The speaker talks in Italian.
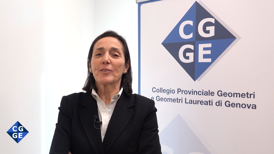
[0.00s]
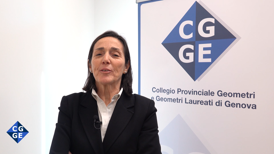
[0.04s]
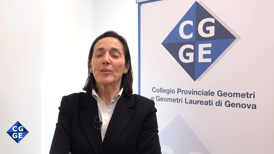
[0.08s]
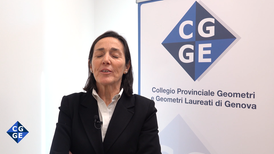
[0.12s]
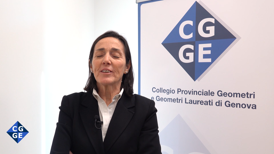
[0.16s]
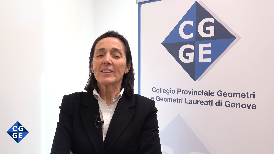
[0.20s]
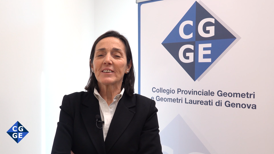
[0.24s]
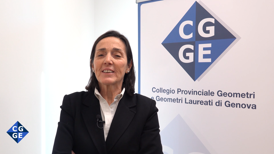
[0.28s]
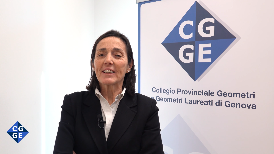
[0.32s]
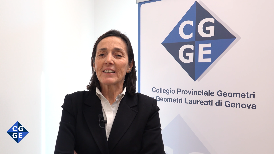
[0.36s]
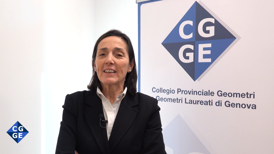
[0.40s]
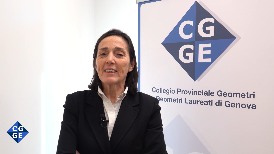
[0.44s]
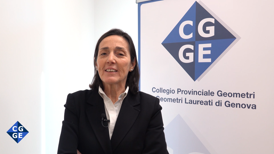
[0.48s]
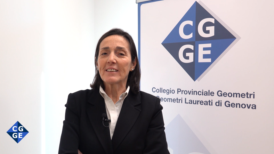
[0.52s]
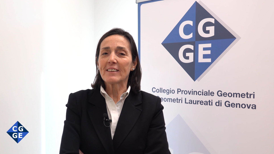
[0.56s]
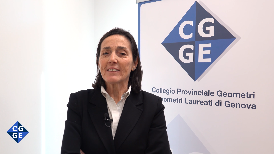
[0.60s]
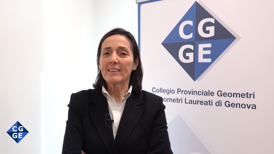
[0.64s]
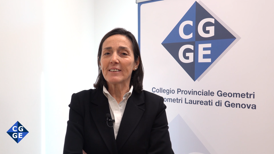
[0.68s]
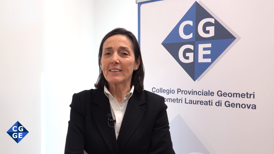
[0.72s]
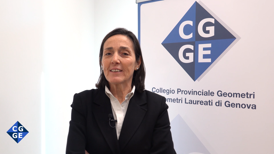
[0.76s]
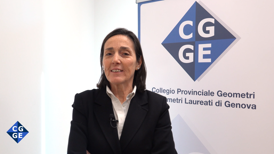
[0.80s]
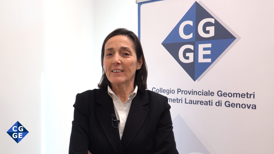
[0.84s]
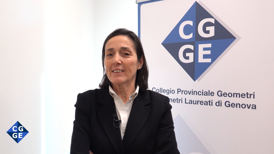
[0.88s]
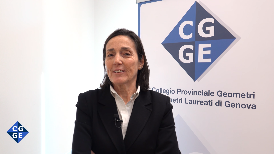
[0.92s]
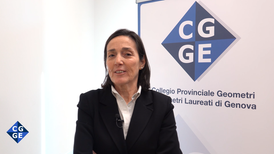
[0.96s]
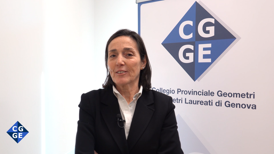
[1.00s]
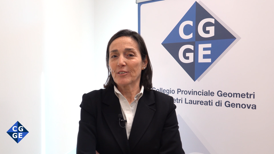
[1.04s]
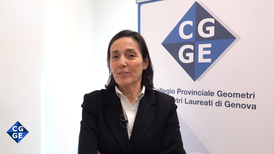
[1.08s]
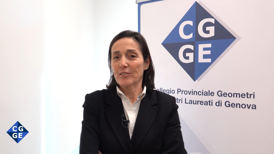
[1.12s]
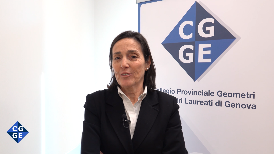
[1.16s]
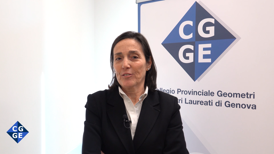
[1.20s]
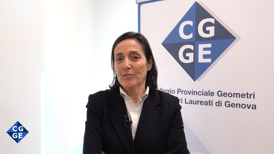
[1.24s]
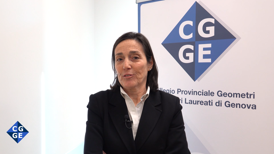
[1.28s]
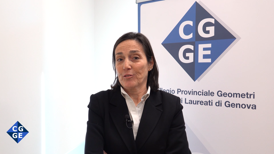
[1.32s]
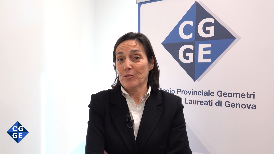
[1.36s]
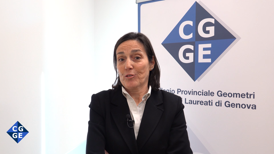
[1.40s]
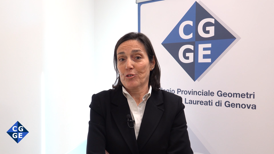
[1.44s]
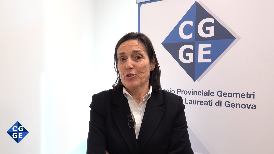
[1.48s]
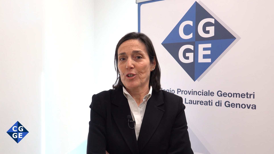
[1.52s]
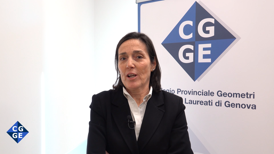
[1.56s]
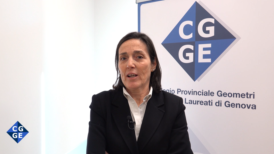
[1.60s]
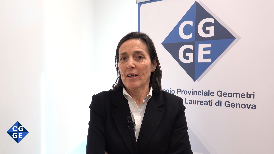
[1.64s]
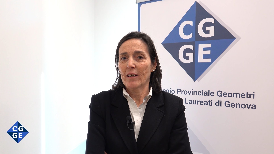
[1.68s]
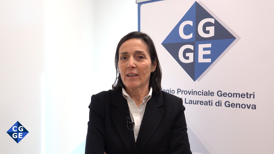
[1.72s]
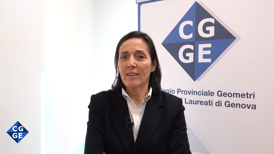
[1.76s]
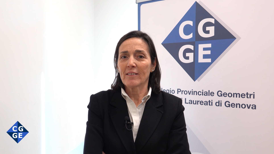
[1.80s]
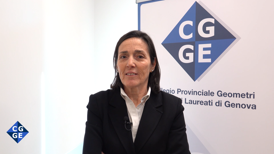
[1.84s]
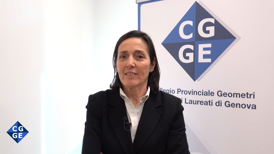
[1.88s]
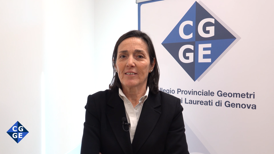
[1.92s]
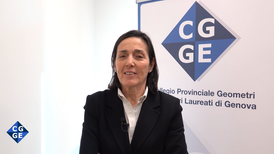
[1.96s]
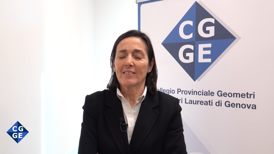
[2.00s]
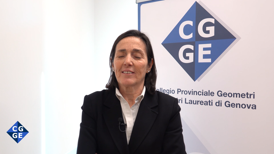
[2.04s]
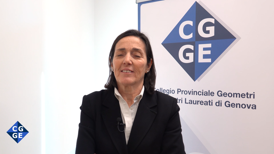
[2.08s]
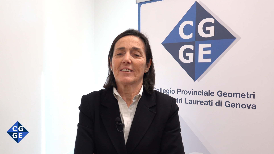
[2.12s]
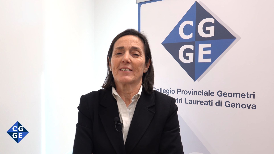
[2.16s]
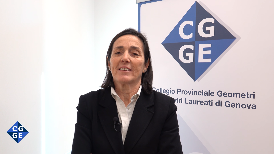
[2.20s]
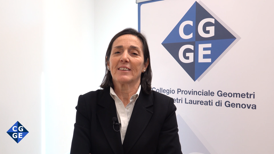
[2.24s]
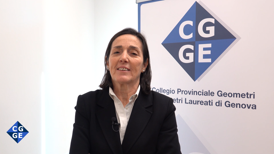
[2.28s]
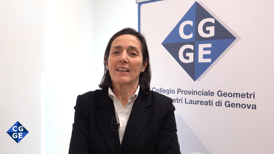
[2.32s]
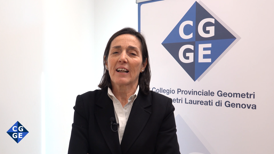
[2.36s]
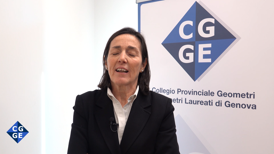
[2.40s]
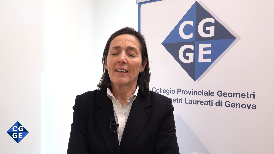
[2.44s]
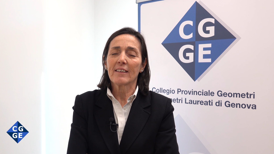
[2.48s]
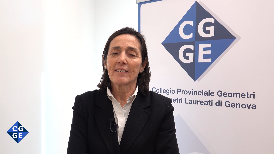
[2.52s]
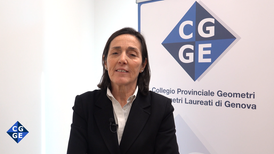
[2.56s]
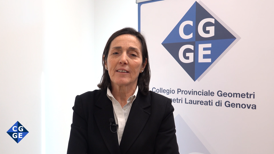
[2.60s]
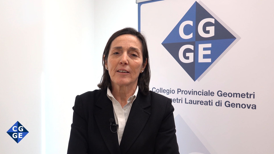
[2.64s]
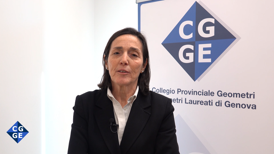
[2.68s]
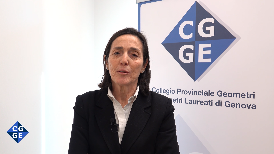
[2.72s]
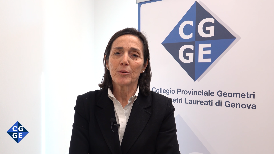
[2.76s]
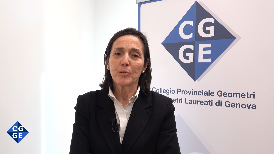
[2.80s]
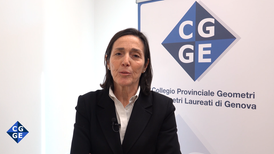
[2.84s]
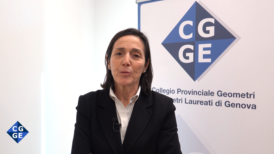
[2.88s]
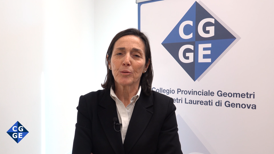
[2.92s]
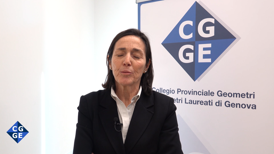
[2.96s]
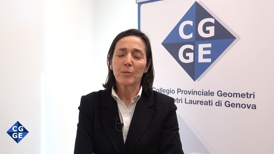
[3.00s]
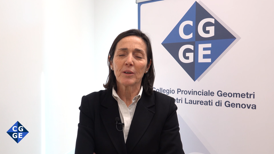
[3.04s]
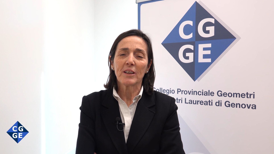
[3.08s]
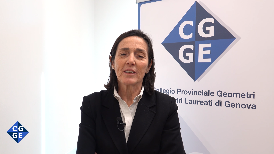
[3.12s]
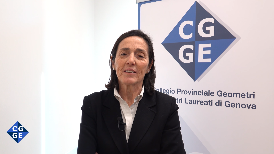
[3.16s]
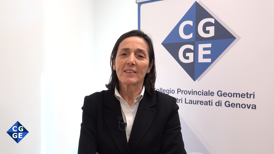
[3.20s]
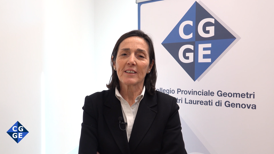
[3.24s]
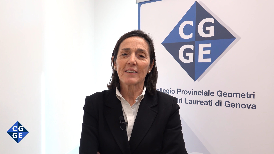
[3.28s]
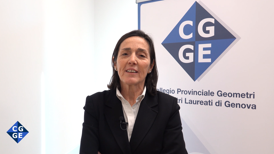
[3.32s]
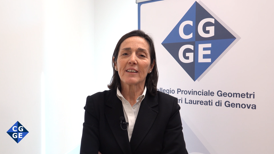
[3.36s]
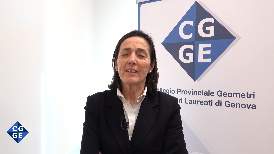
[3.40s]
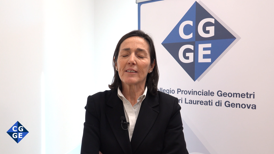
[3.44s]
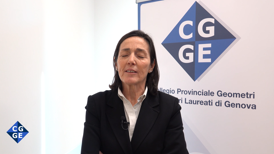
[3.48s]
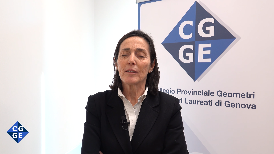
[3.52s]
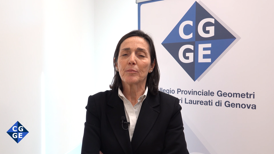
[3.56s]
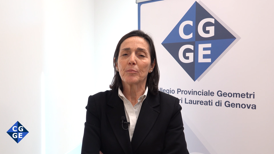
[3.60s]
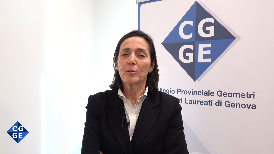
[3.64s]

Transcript: con gli iscritti si tratta di un numero di iscritti